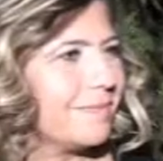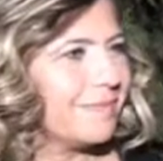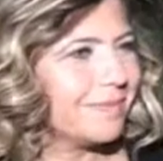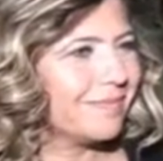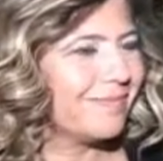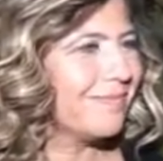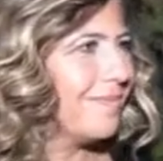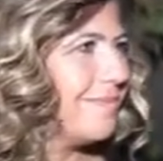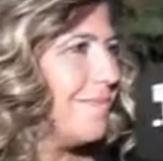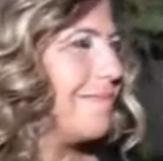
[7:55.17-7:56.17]
yapıyorsun ki
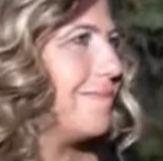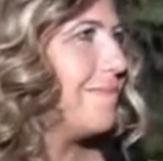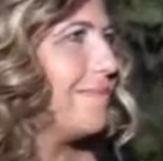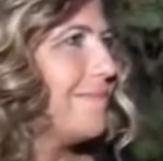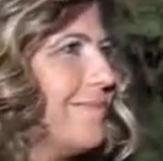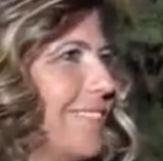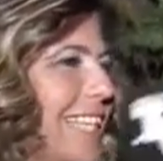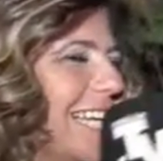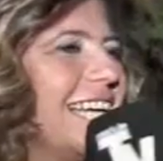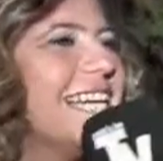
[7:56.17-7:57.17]
sensiz olamıyorlar?
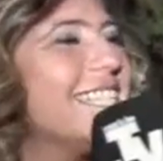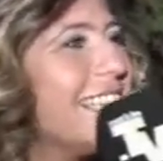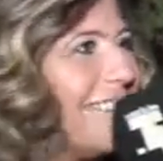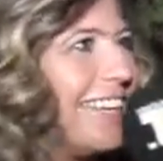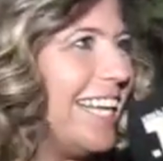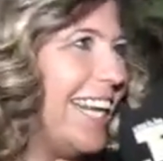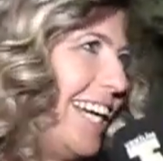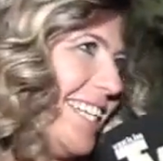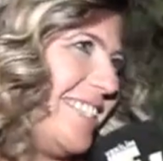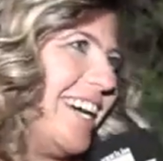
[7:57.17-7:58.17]

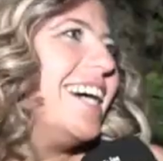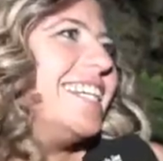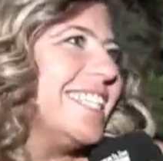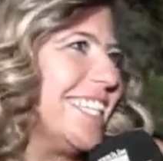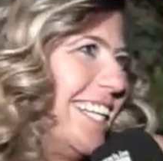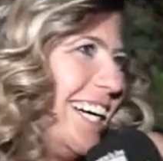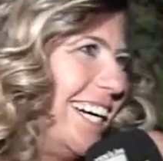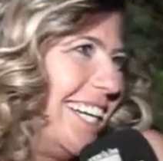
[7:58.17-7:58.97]
Sevgiyle, aşkla.